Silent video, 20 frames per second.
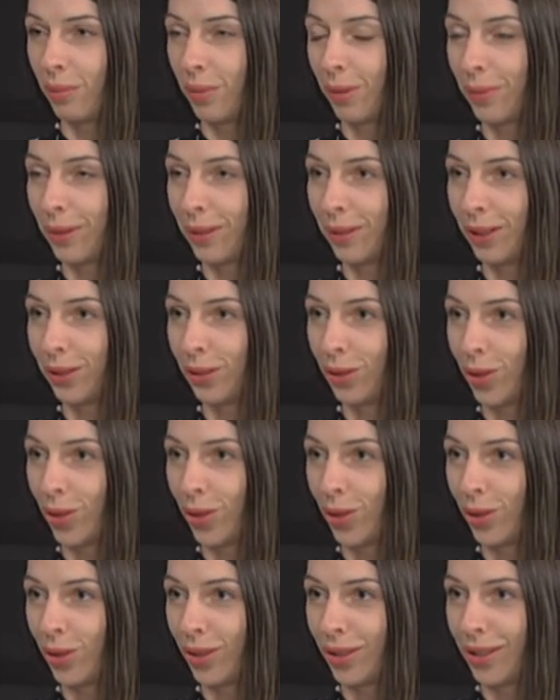Ma Pan na
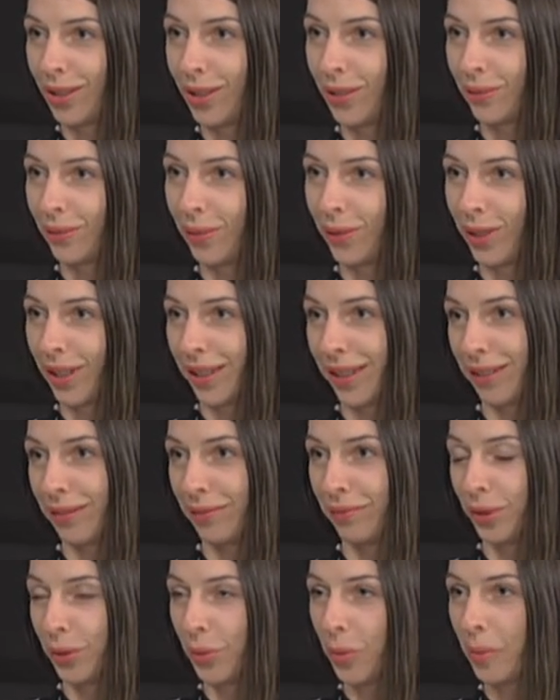to e,
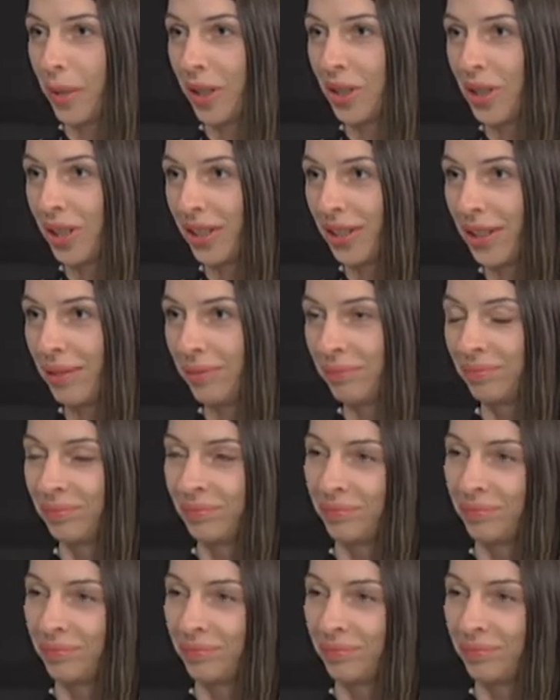swoje wytłumaczenie?